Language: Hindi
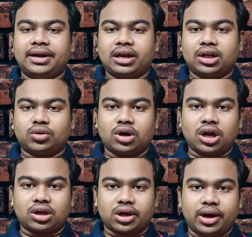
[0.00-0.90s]
एयरटेल का
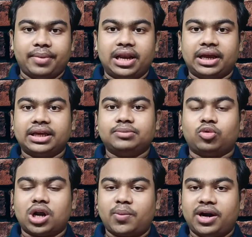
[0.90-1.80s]
थोड़ा कम है लेकिन
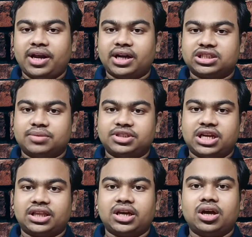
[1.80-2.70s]
वोडाफोन आइडिया का
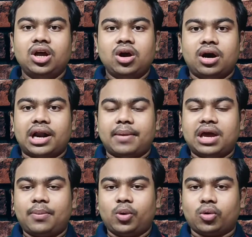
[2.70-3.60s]
सबसे ज़्यादा है और
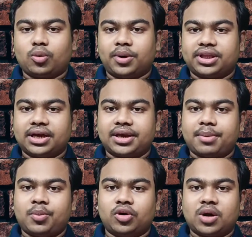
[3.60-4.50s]
अभी आप लोगों को पता है कि
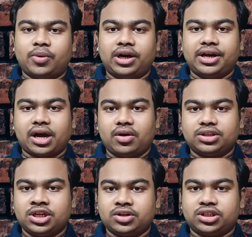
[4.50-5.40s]
अभी वोडाफोन आइडिया का
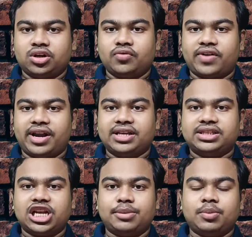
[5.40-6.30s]
जो सिचुएसन है वो
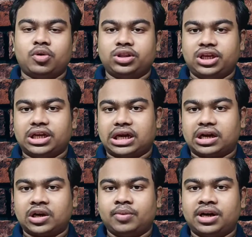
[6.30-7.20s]
फाइनेंशियली भी बहुत ज़्यादा
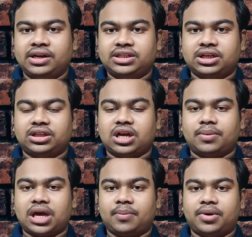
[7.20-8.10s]
खराब कंडीशन के
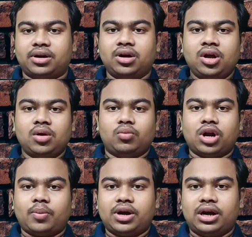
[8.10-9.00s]
अंदर यहाँ पर
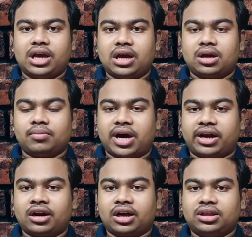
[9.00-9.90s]
वोडाफोन आइडिया
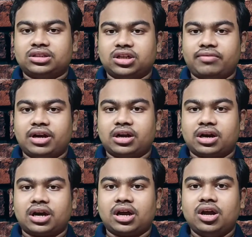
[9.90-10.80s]
मार्केट के अंदर सर्वाइल
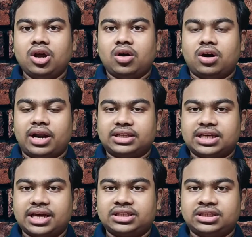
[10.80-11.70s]
कर रहा है और
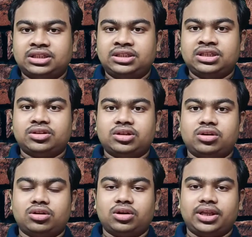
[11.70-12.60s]
ऐसा एक
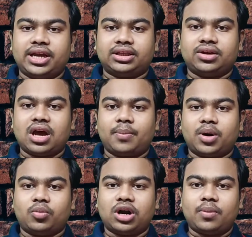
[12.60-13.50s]
सिचुएशन देखते हैं यहाँ
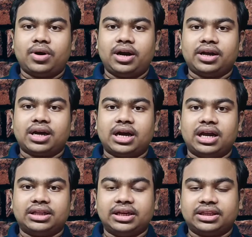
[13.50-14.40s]
पर वोडाफोन आइडिया का
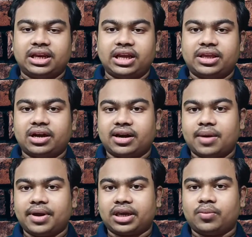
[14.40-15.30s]
हालात इतना ज़्यादा
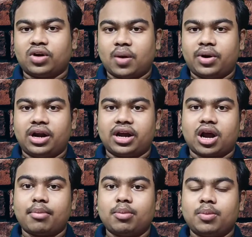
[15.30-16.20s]
खराब है कि वोडाफोन आइडिया
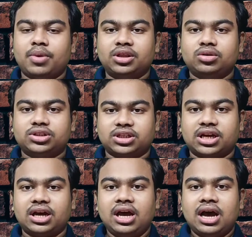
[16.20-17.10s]
कभी भी बंद हो
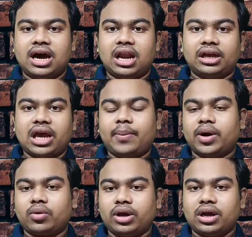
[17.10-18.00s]
सकता है हालांकि यहाँ
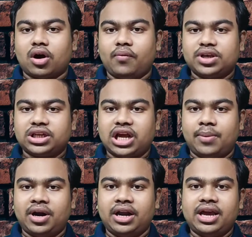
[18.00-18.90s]
पर कोई ऑफिशियली
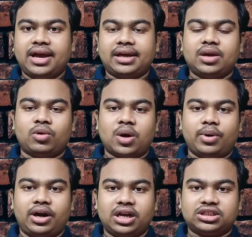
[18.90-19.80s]
अपडेट नहीं आया कि
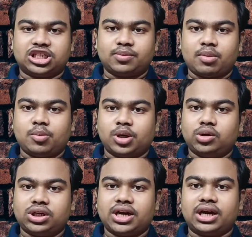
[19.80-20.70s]
वोडाफोन आइडिया सच में भी
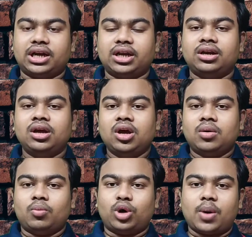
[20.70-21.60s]
बंद हो जाएगा लेकिन
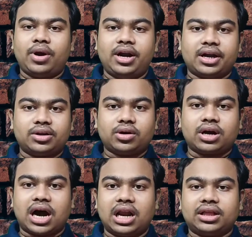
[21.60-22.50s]
वोडाफोन आइडिया का
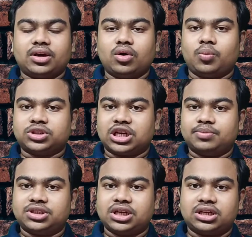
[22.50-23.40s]
जो हालत है वो
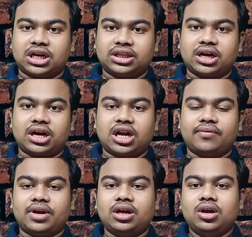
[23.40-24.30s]
सबसे ज़्यादा
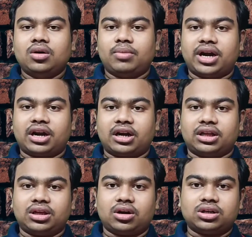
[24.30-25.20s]
ख़राब है मार्केट
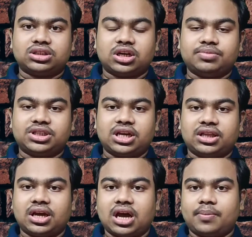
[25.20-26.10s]
के अंदर और सबसे
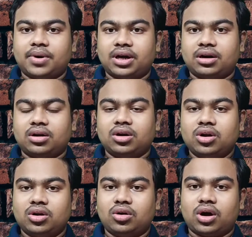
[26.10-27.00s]
ज़्यादा यहाँ पर
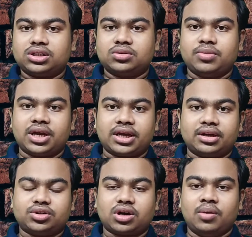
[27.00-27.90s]
लॉस
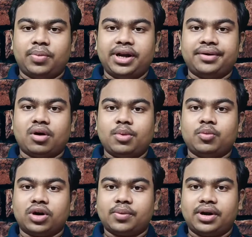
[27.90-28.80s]
मेकिंग जो कंपनी है वो
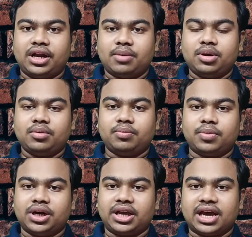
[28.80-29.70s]
अभी वोडाफोन इंडिया भी
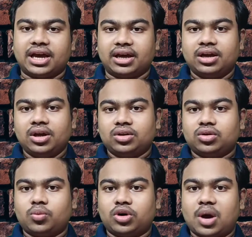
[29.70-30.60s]
बन गया है
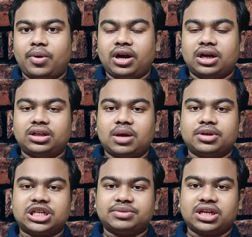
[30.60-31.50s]
तो वोडाफोन के अंदर
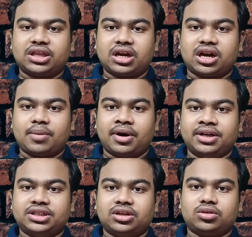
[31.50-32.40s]
अभी सबसे ज़्यादा ख़राब
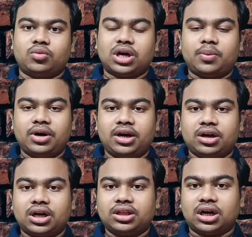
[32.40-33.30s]
कंडीशन है तो वोडाफोन
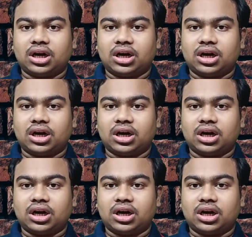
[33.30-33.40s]
इंडिया का